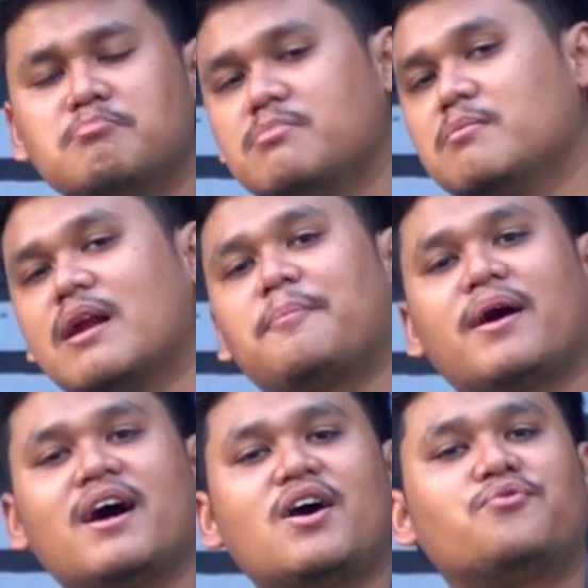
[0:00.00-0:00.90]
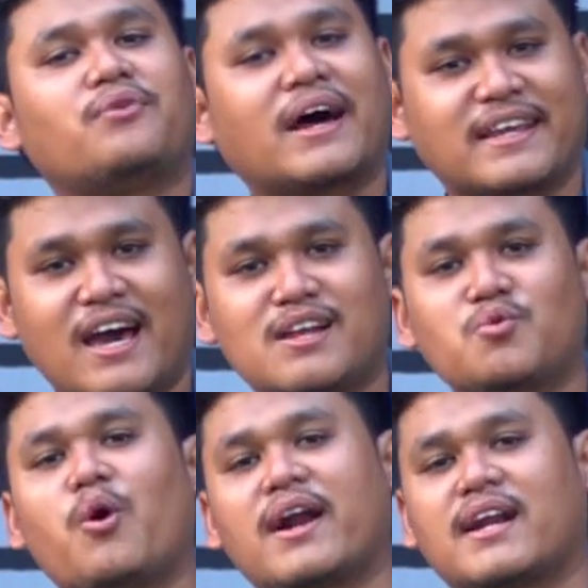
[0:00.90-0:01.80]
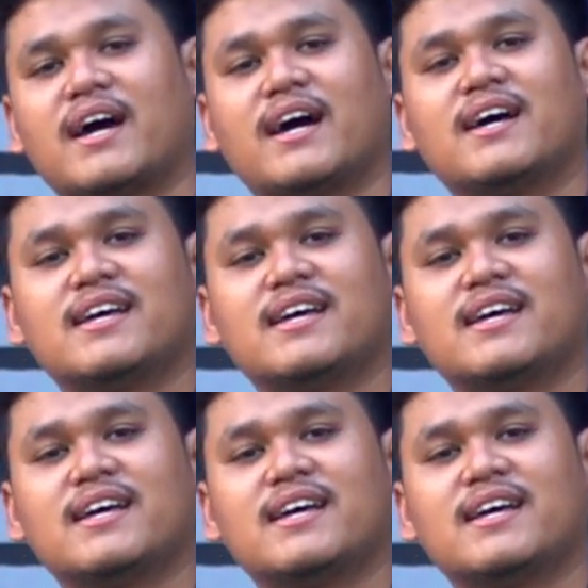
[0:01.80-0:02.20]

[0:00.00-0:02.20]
beberapa varian warna.